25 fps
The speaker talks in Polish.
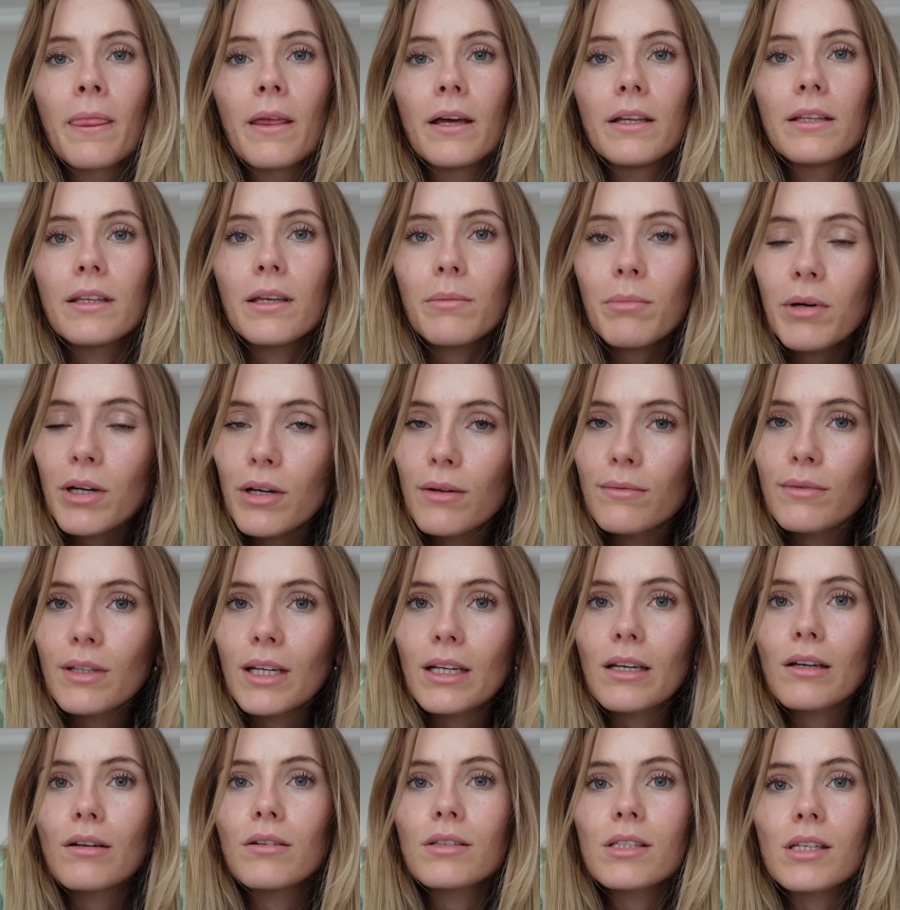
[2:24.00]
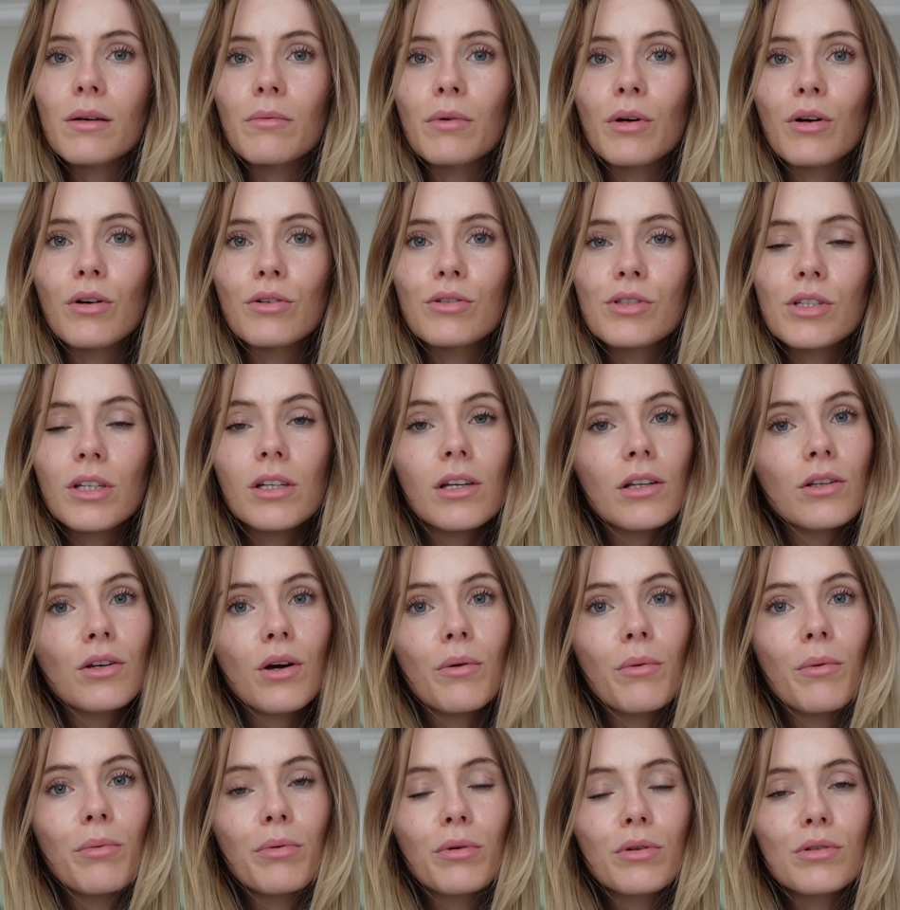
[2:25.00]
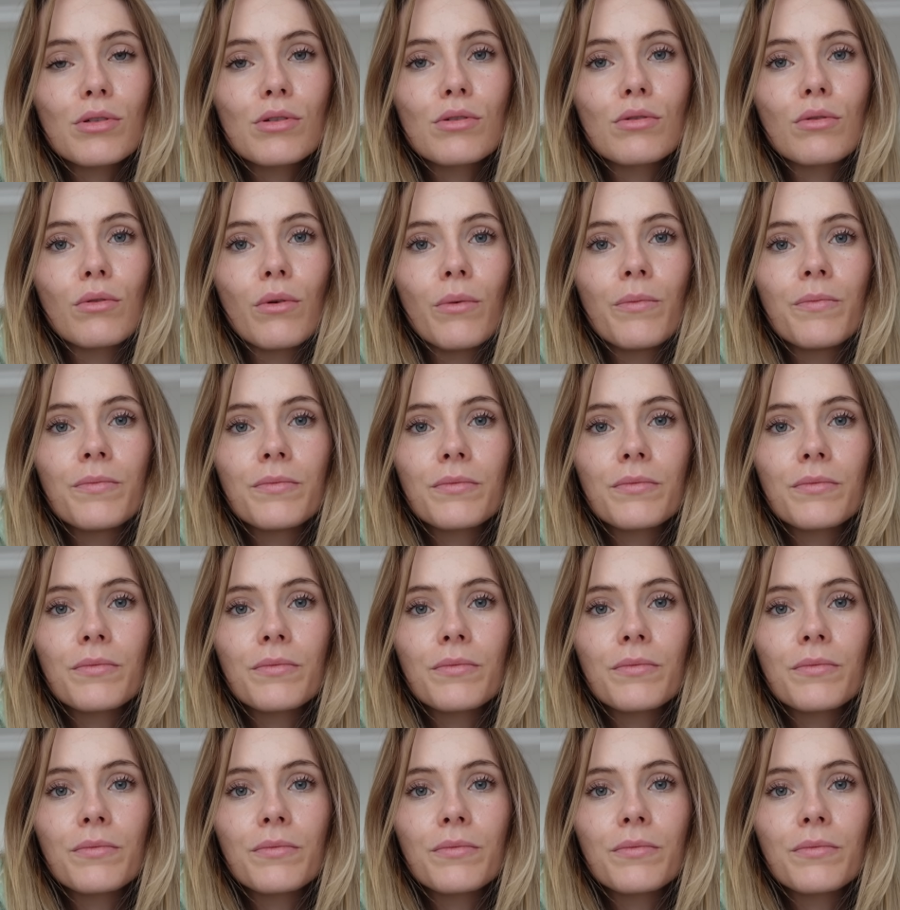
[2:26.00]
nie mają takiego samego odcienia, tylko po prostu